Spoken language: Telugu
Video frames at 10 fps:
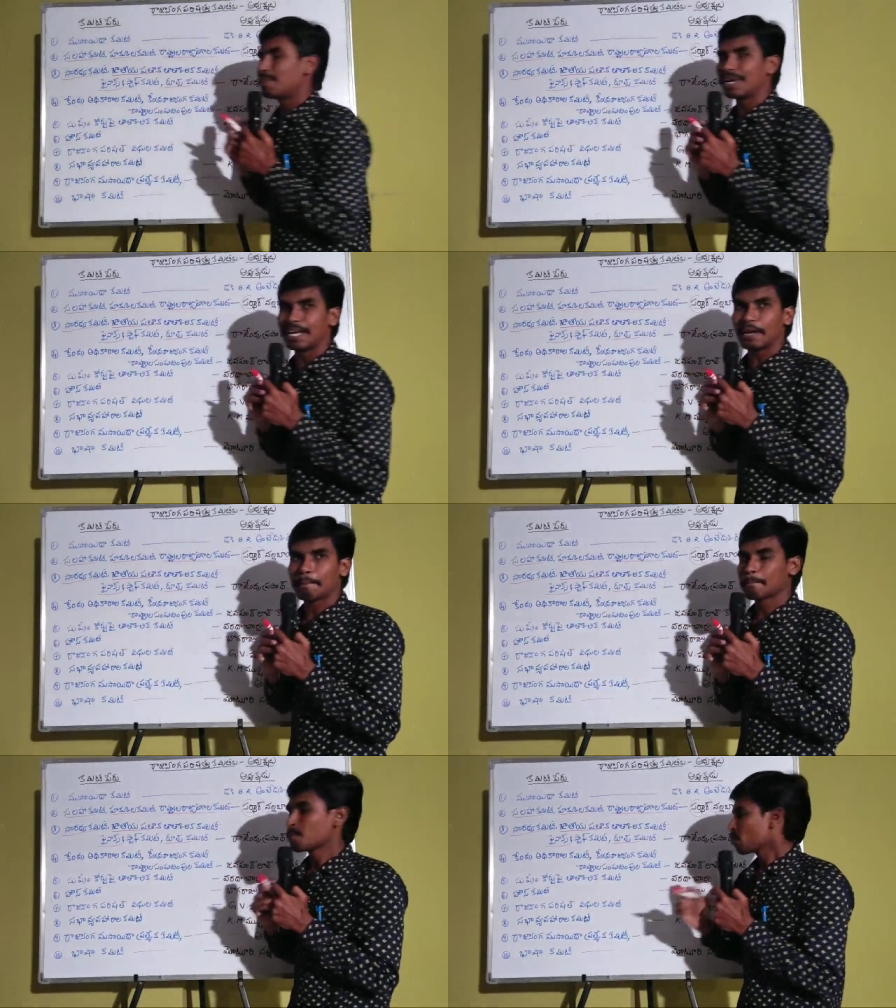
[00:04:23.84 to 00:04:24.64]
కమిటీ
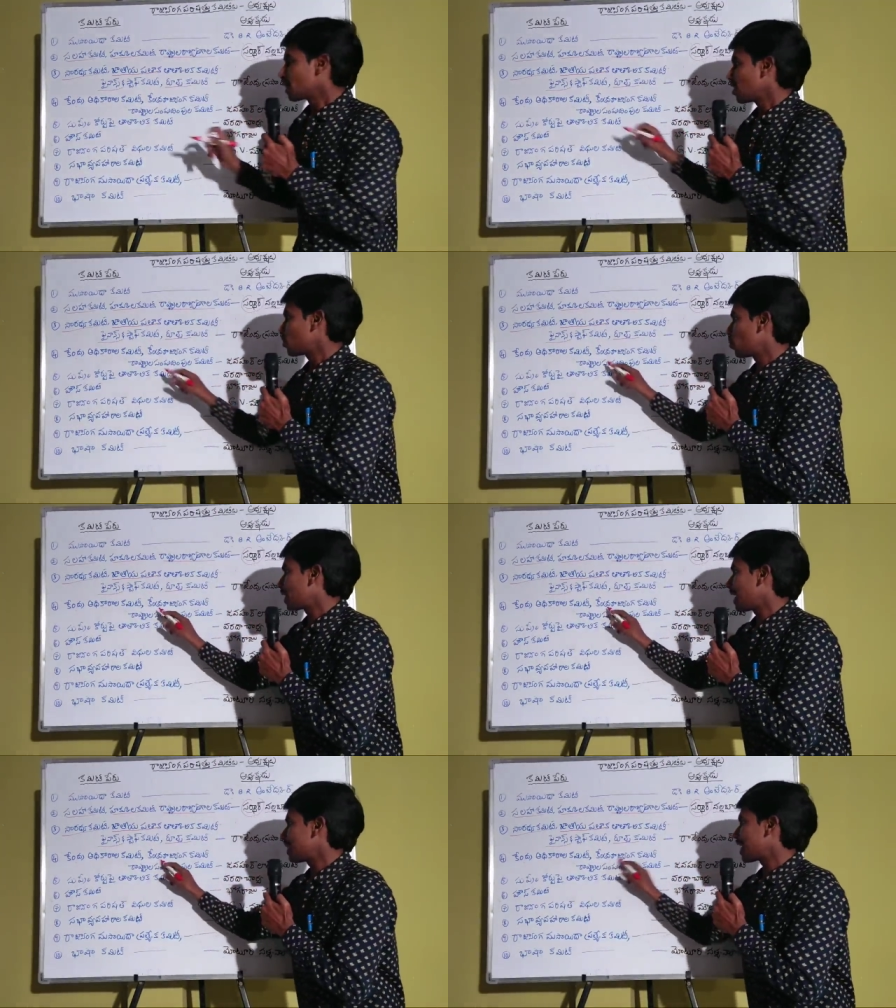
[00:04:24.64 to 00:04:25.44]
నెక్స్ట్
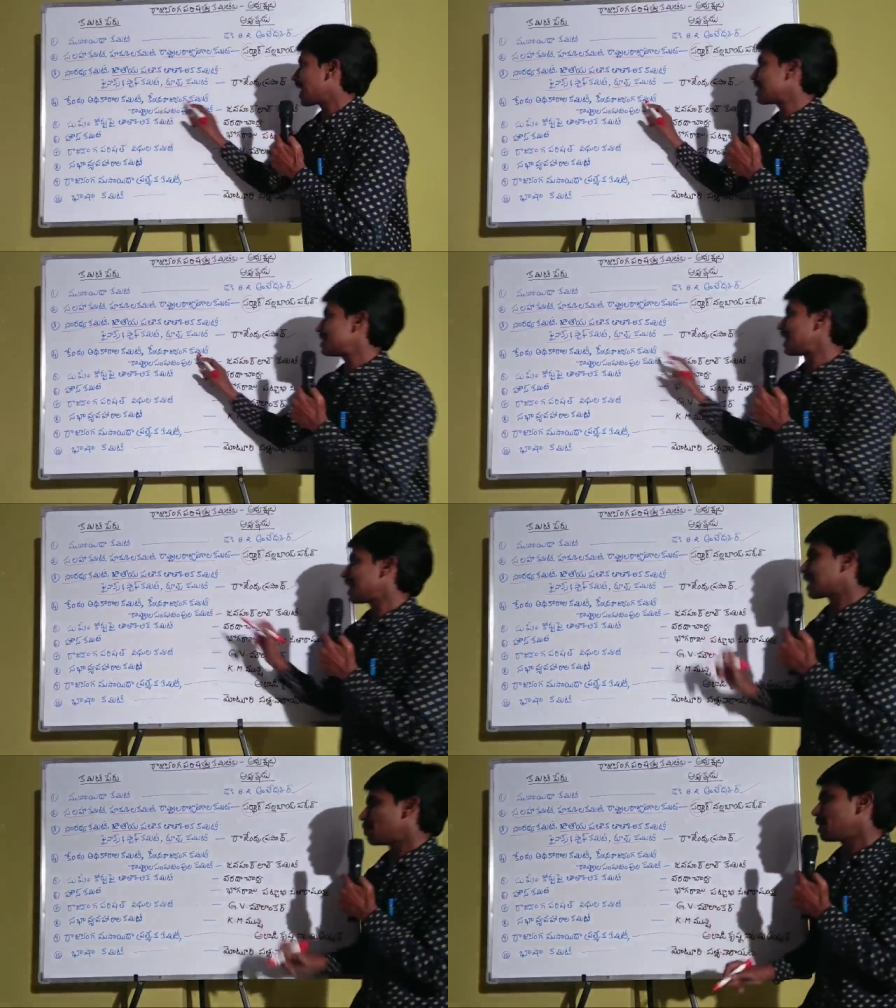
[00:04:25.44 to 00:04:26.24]
కేంద్ర
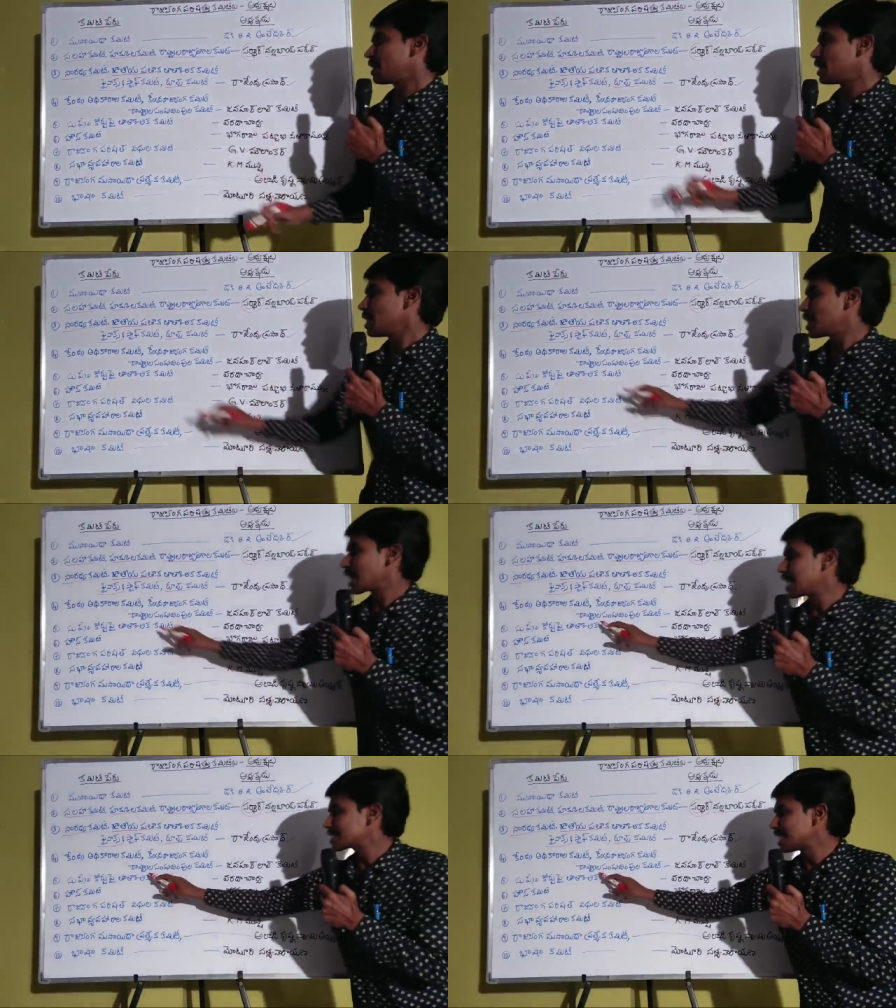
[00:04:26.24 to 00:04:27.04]
రాజ్యాంగ కమిటీ
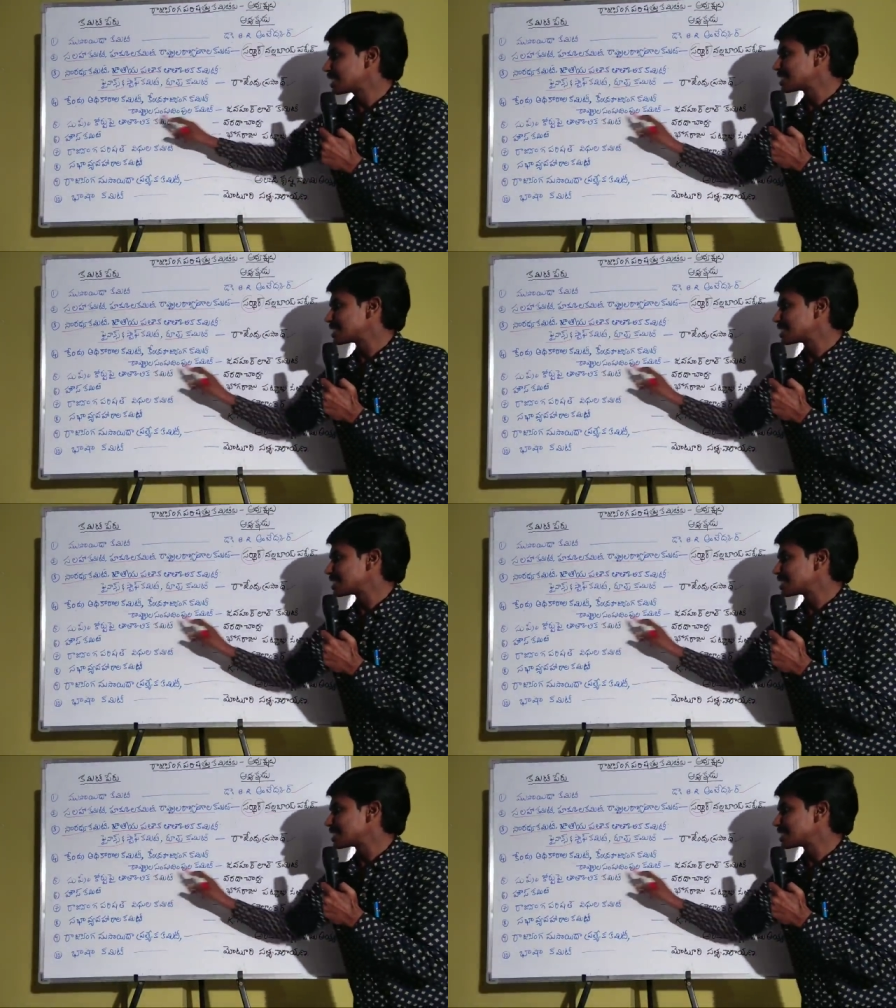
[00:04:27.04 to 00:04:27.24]
రాష్ట్రాల